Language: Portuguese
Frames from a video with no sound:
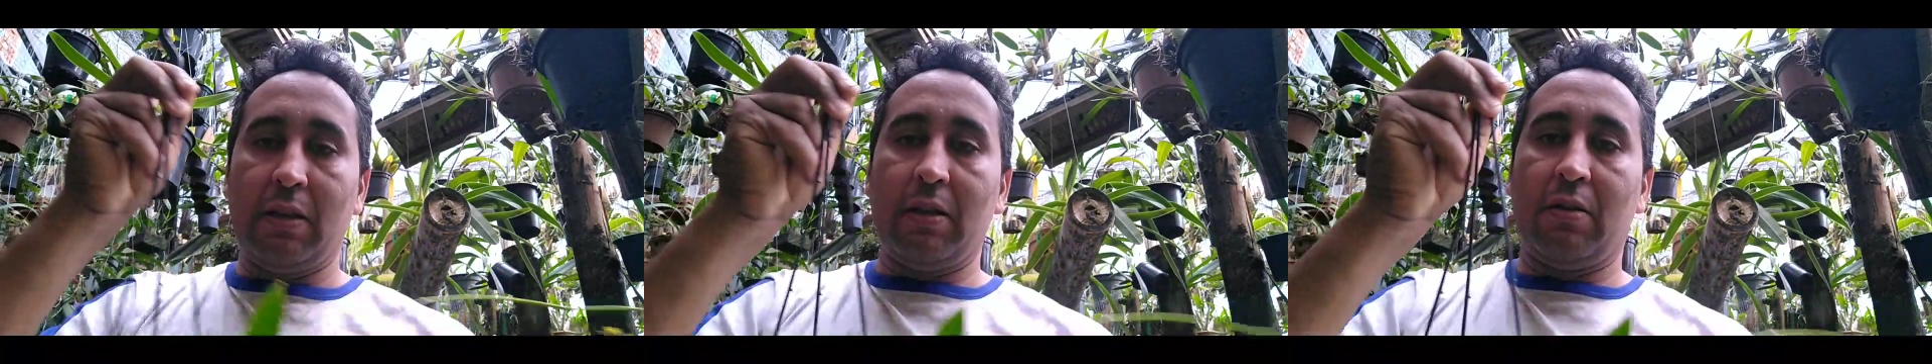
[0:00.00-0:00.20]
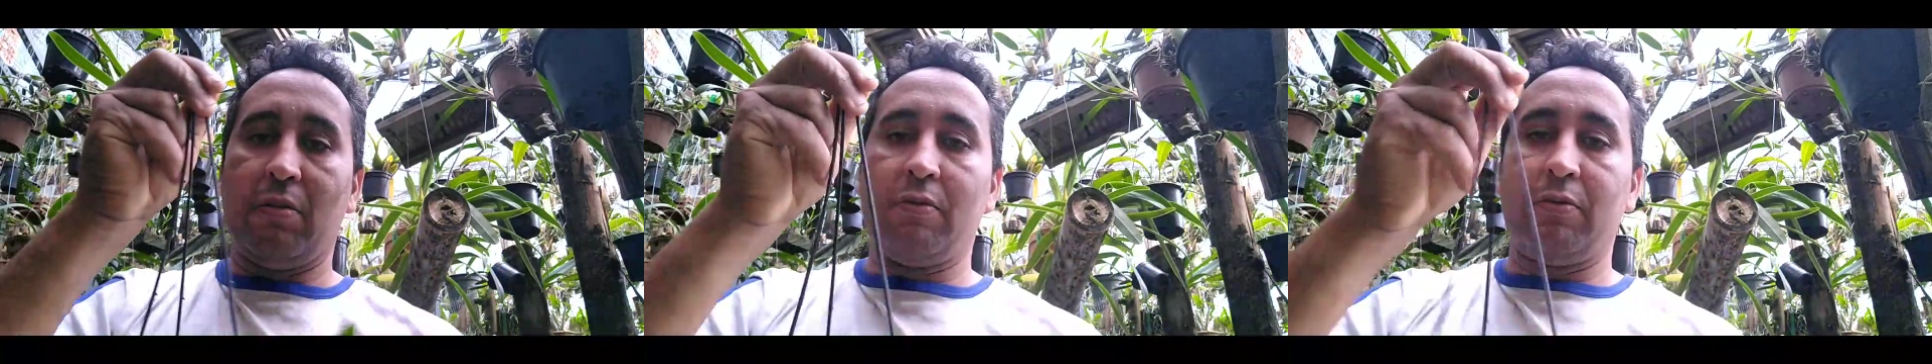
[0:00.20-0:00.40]

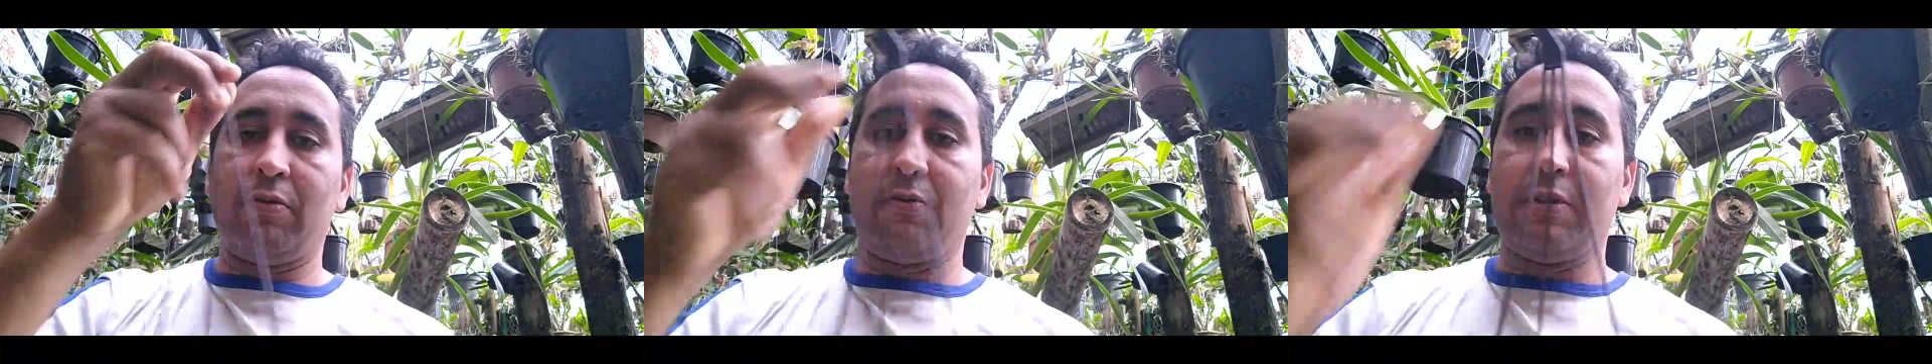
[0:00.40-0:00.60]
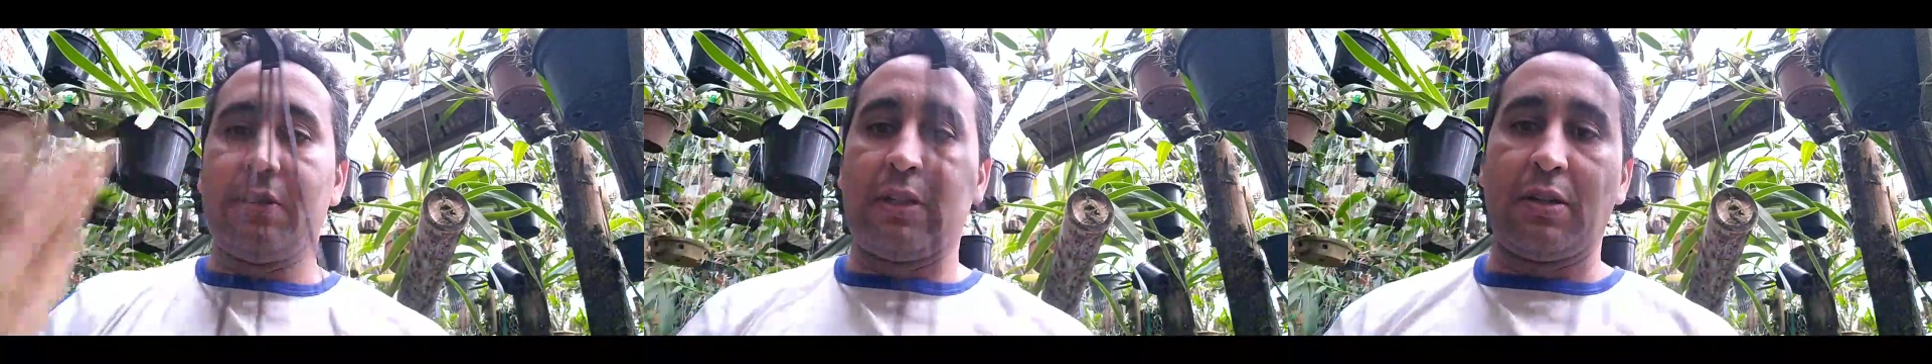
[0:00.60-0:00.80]
Então,
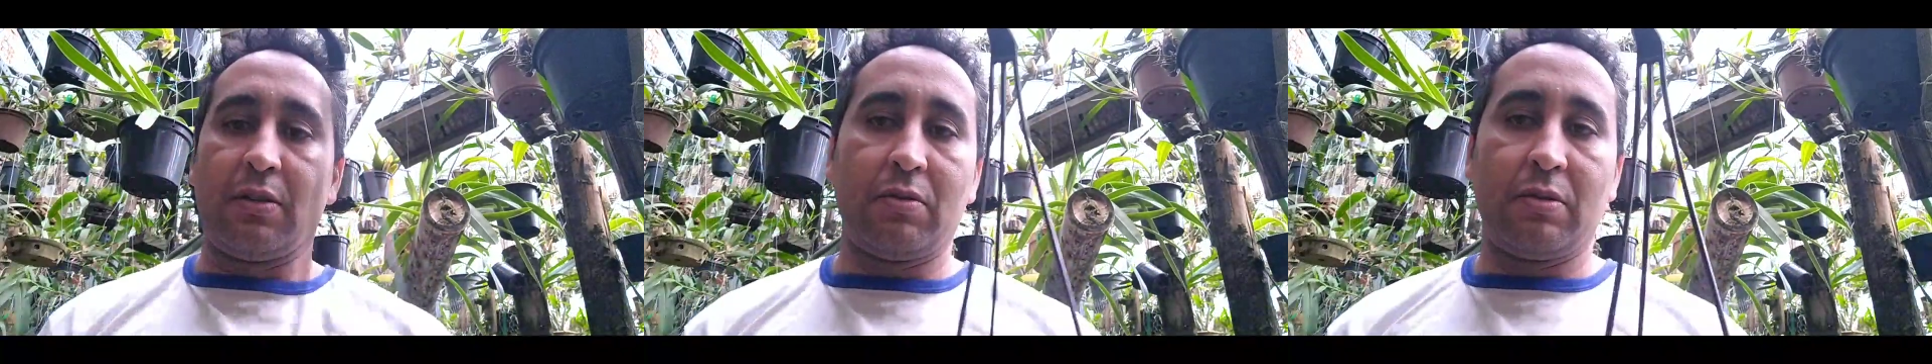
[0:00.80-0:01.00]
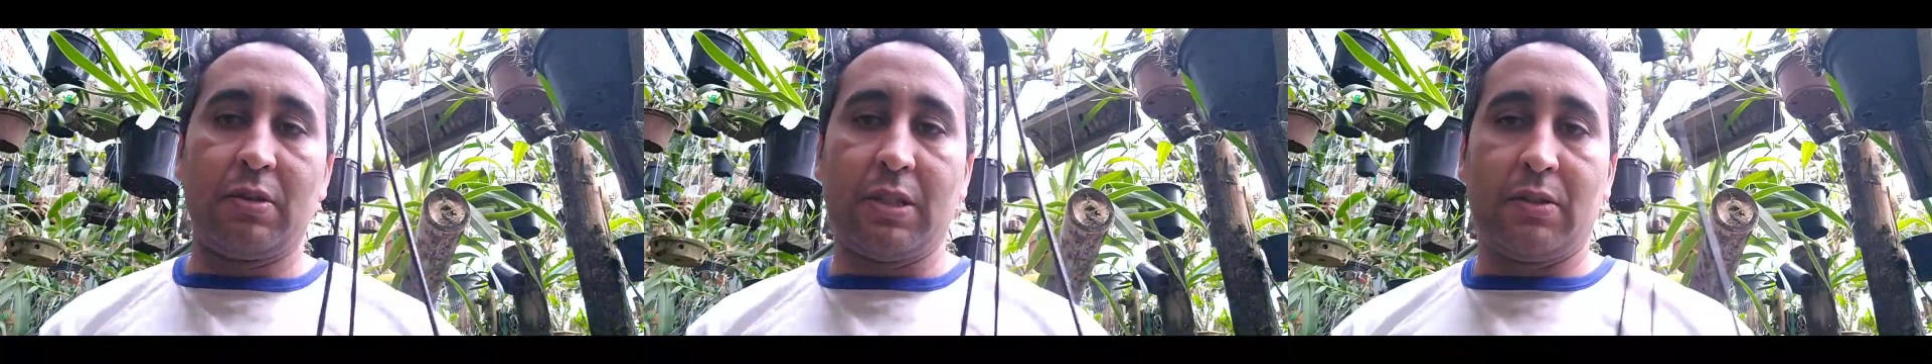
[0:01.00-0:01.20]
fiquem
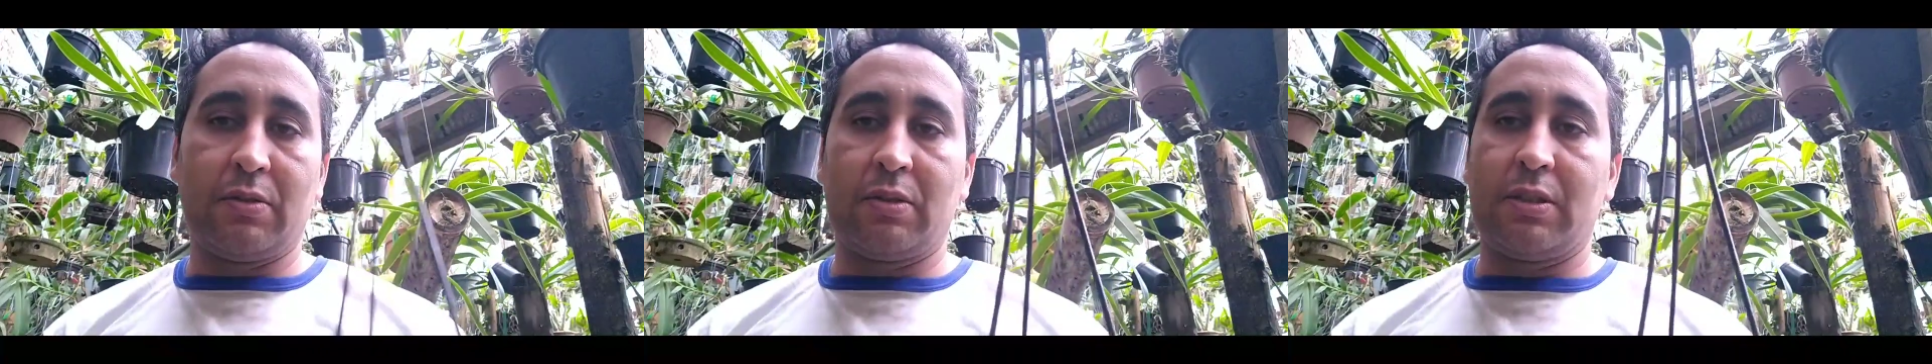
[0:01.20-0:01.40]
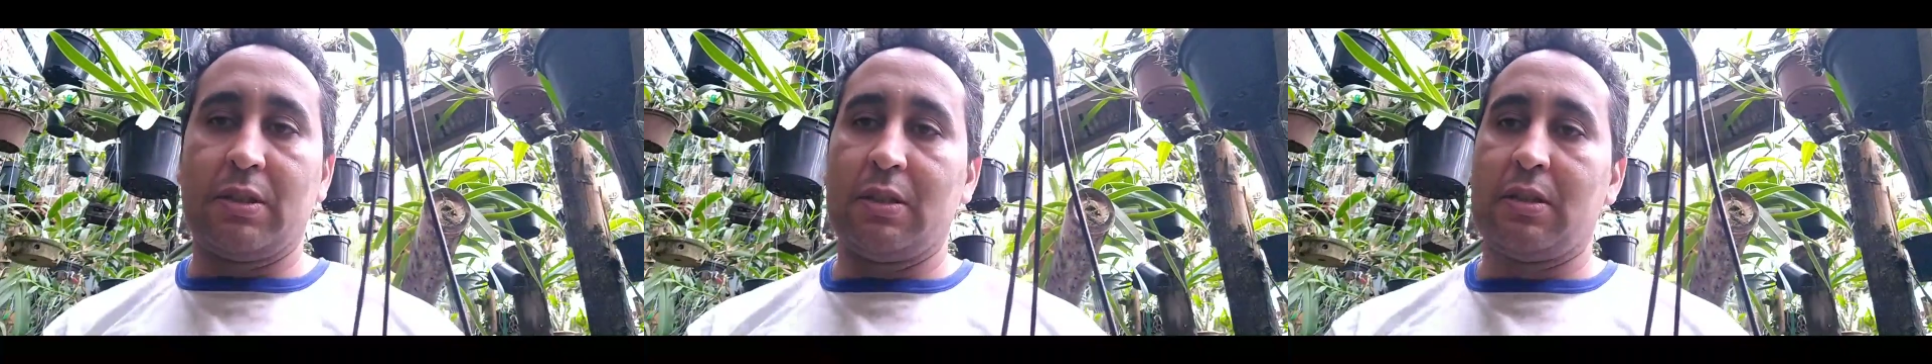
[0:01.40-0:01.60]
com
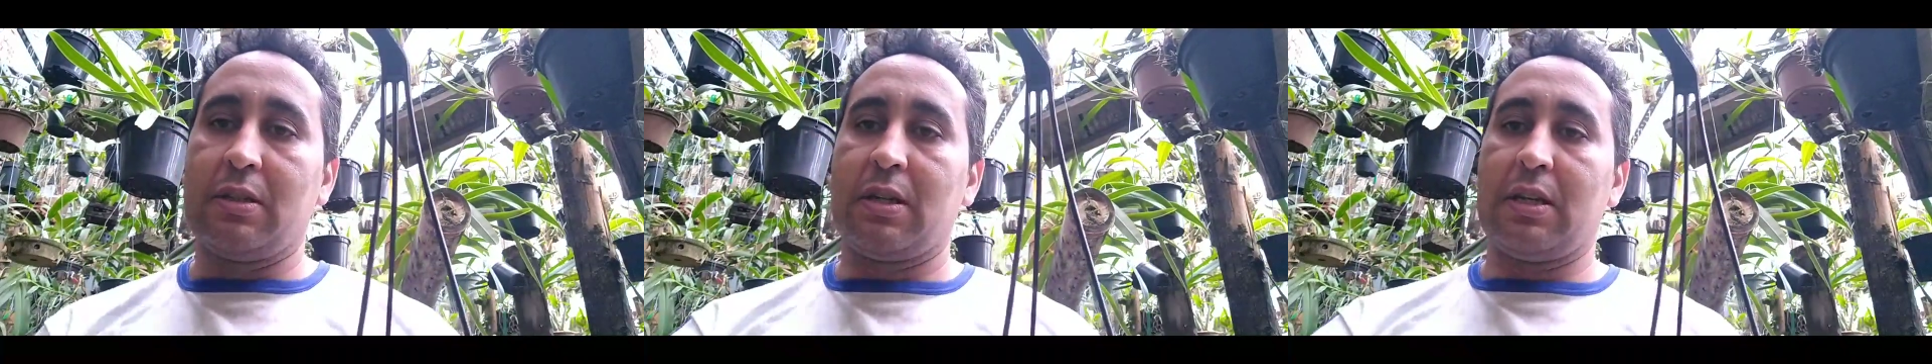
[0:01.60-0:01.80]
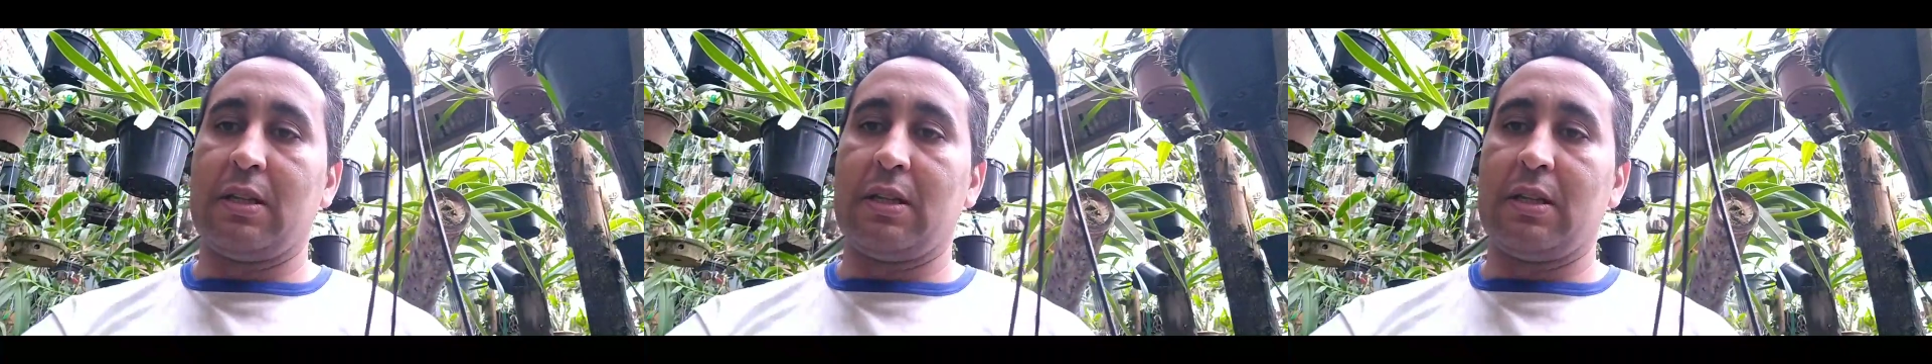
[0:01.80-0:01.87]
Deus e